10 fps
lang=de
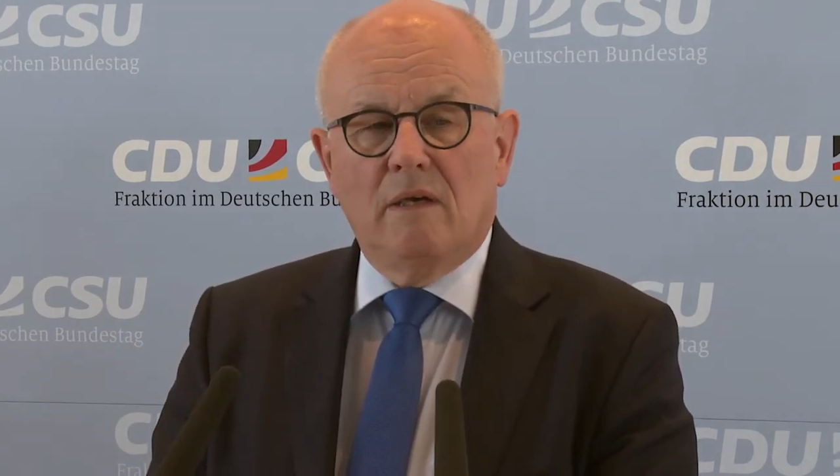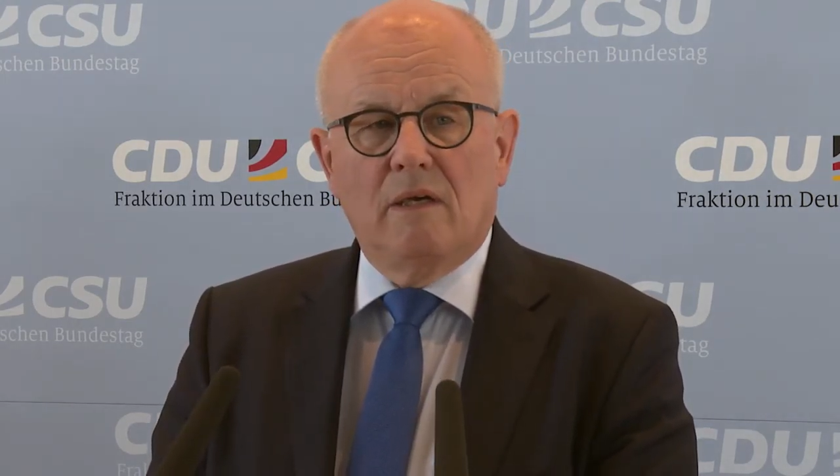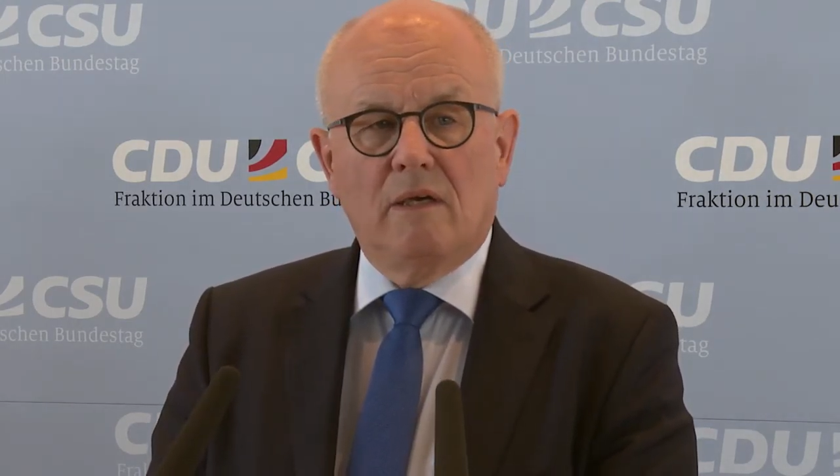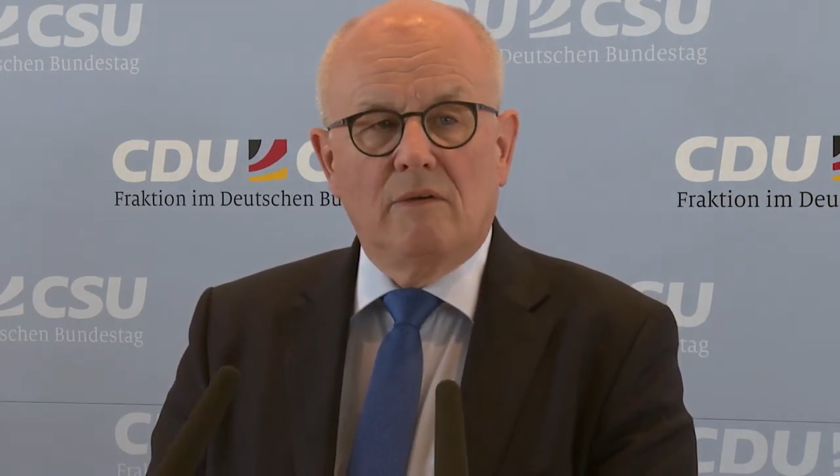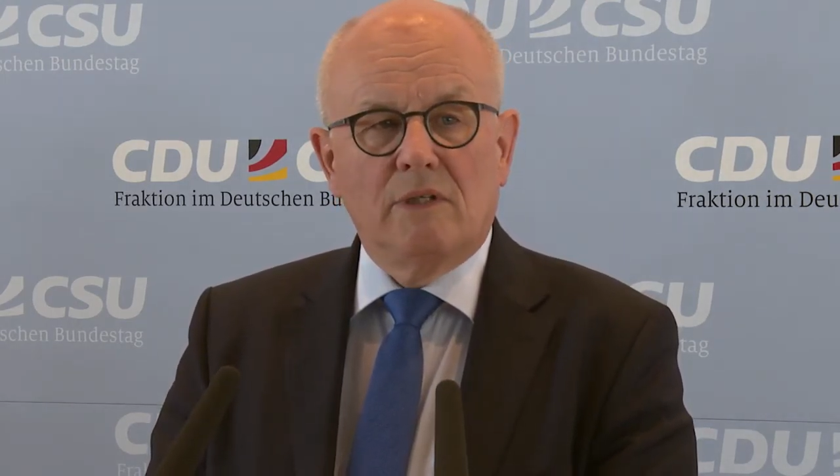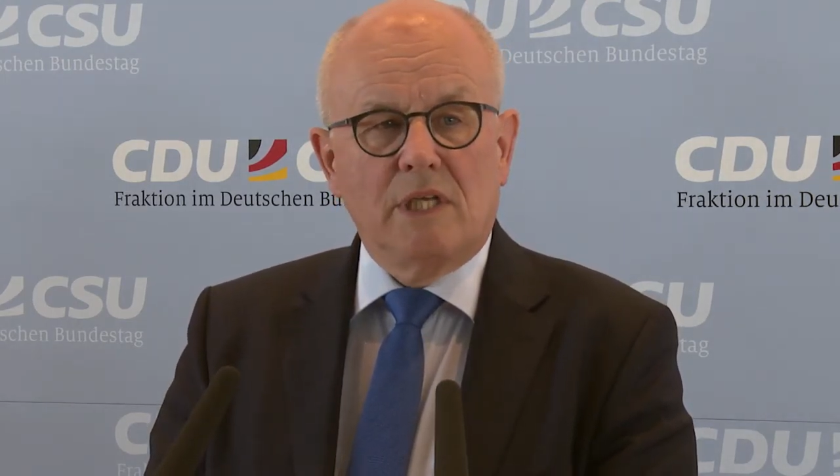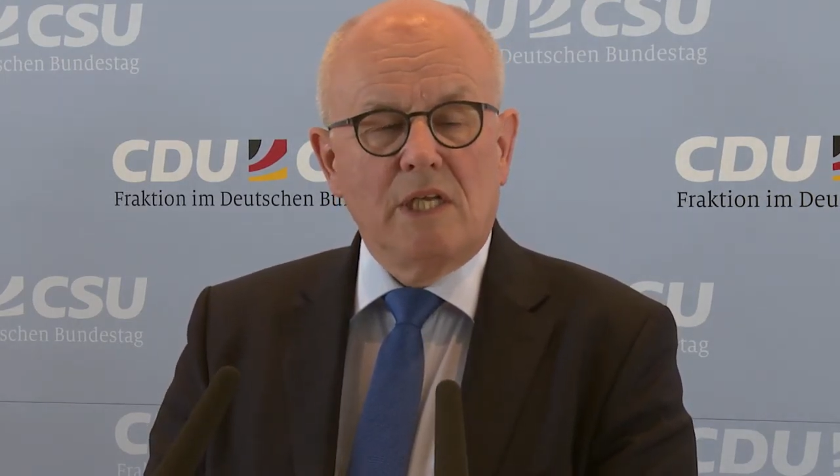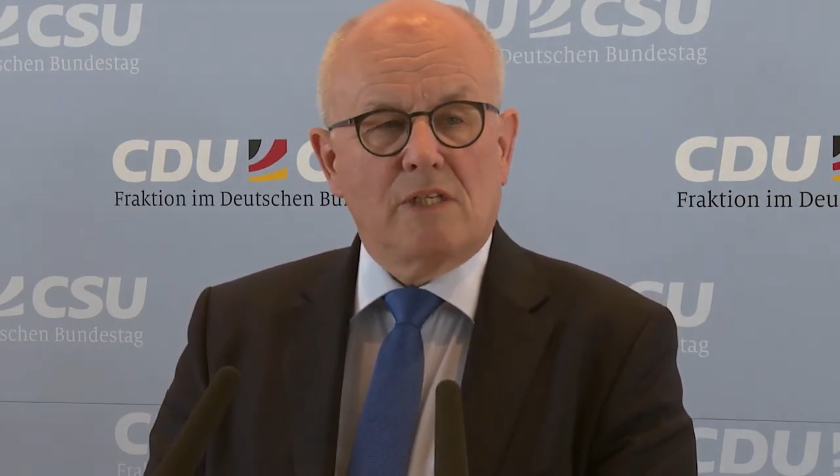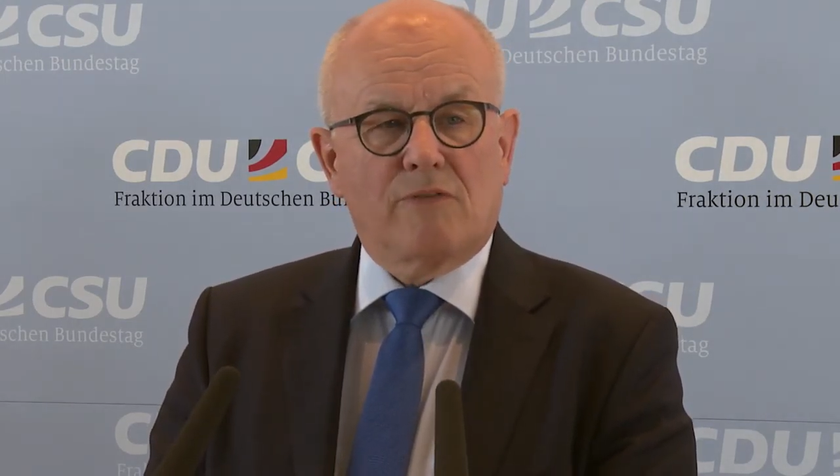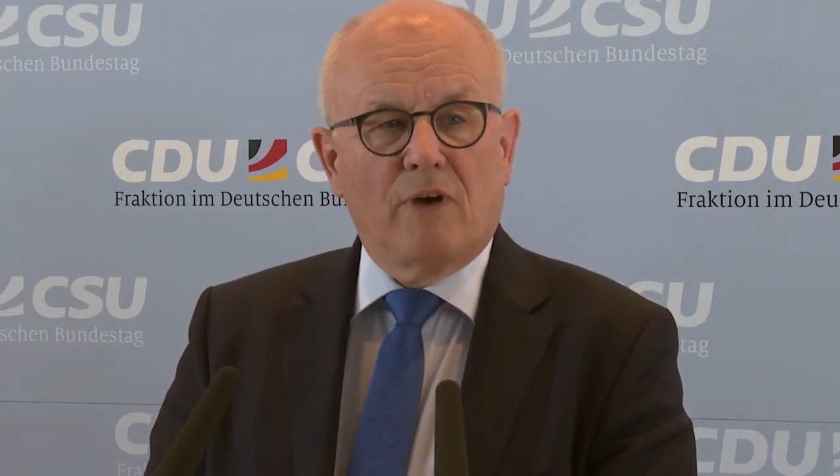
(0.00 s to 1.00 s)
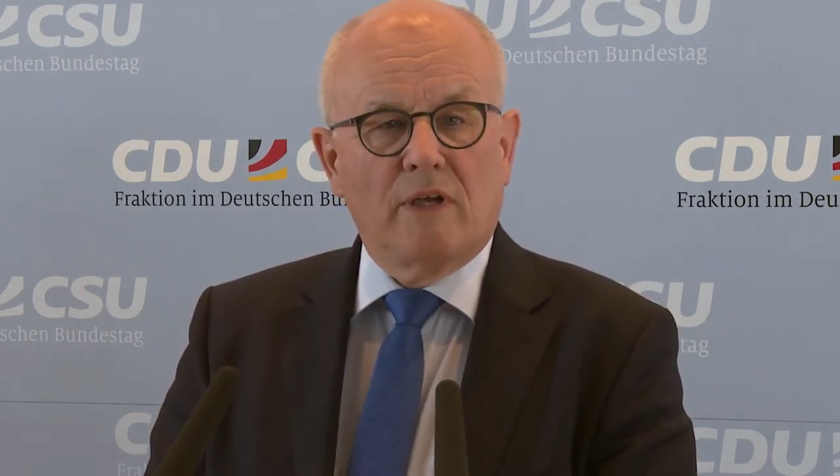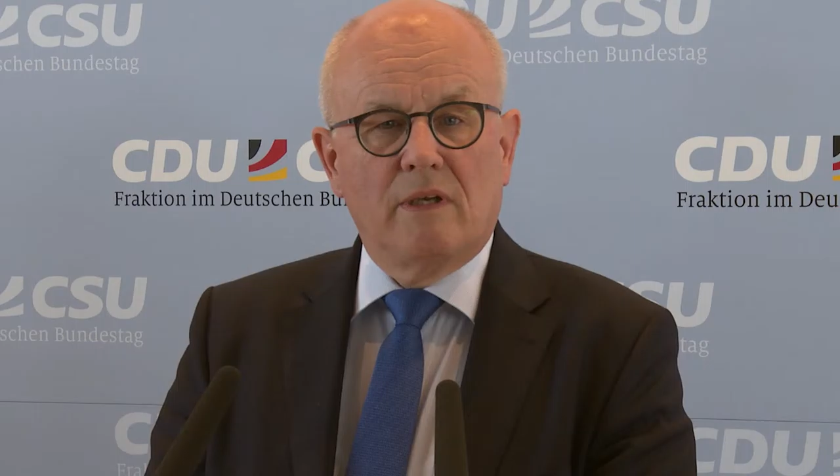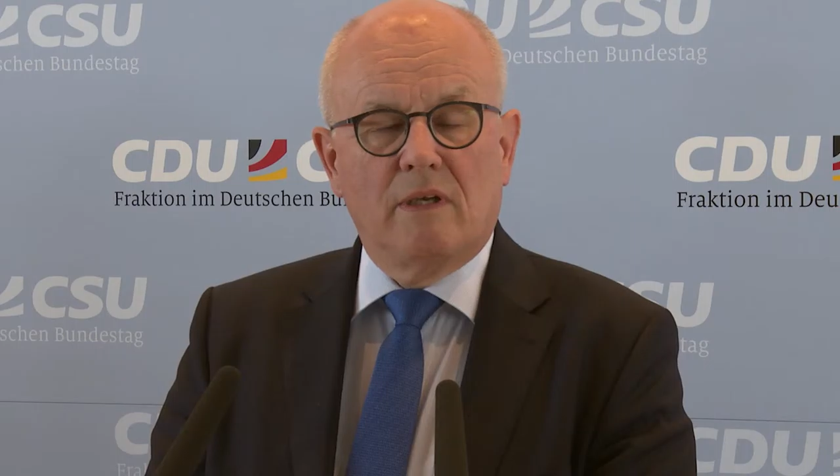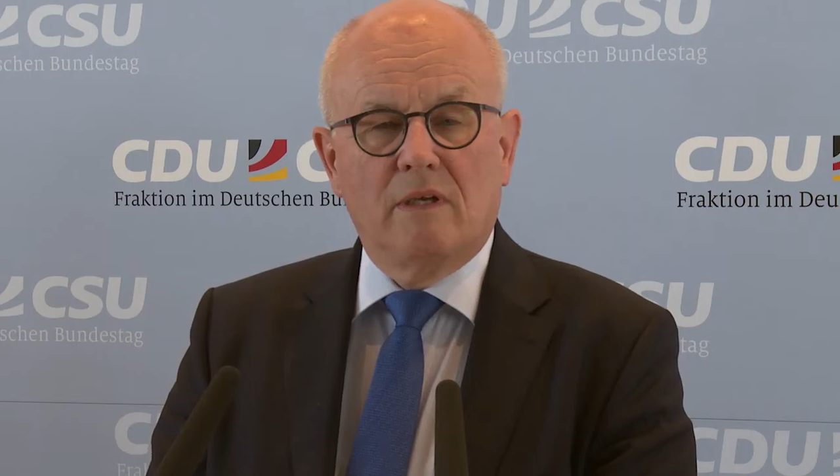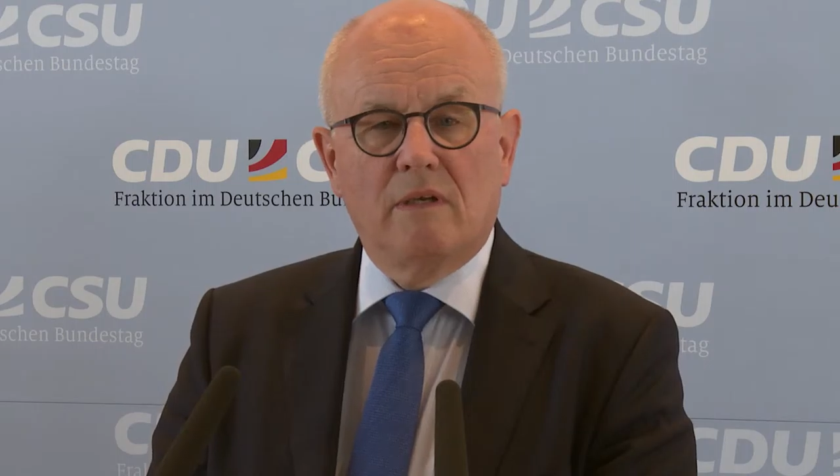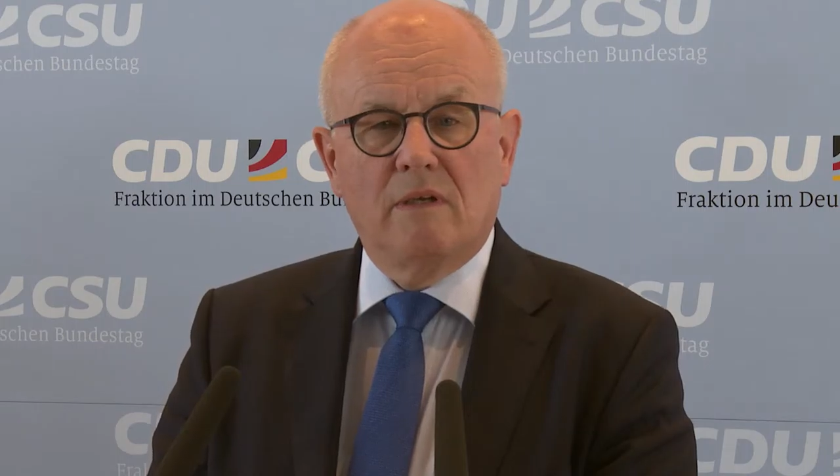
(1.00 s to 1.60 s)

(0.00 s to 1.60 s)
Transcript: äh, und dies von